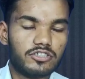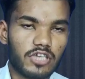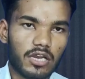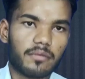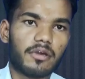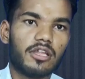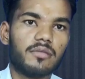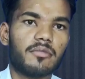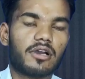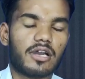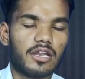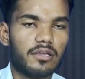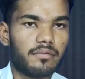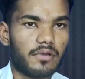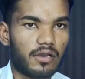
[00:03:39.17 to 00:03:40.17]
जनवरी में
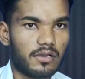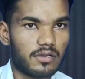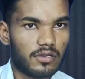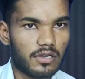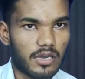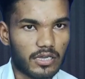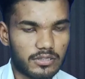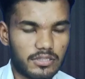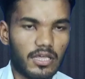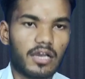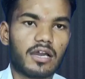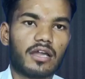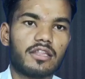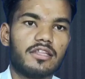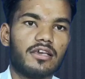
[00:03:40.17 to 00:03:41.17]
करीब
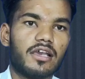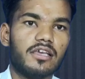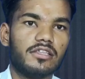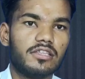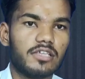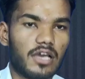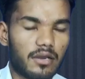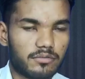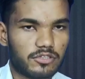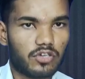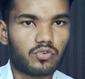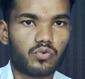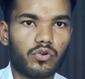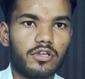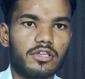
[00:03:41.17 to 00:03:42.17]
हत्या कर दी गई थी अब
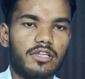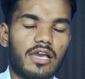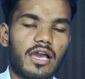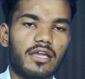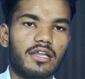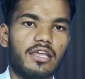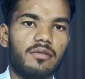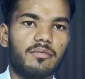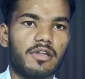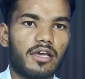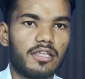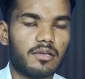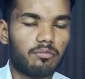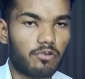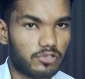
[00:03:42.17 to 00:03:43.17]
तक कोई न्याय नहीं
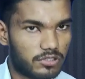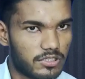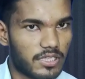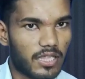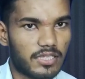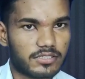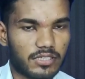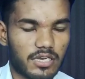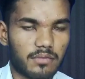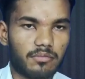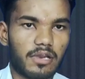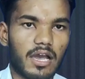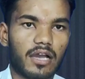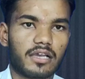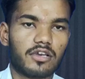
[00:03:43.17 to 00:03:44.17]
मिला ये बहुत ही ज़्यादा
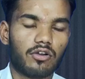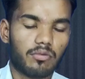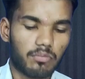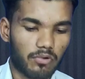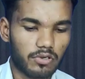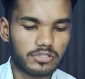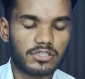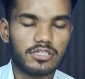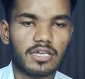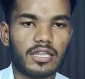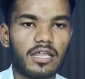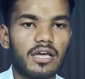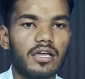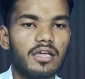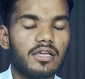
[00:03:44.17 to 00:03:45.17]
शर्मनाक है और बहुत ही
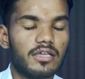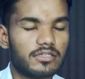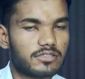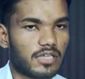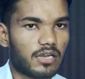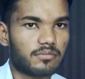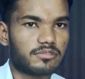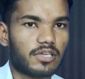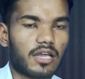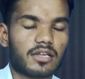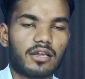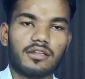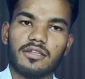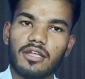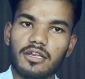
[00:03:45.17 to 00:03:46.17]
ज़्यादा शर्मसार
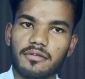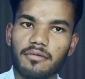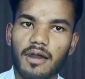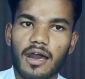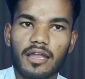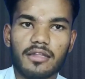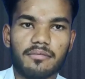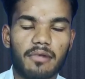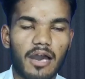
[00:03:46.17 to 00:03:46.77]
कर देने वाली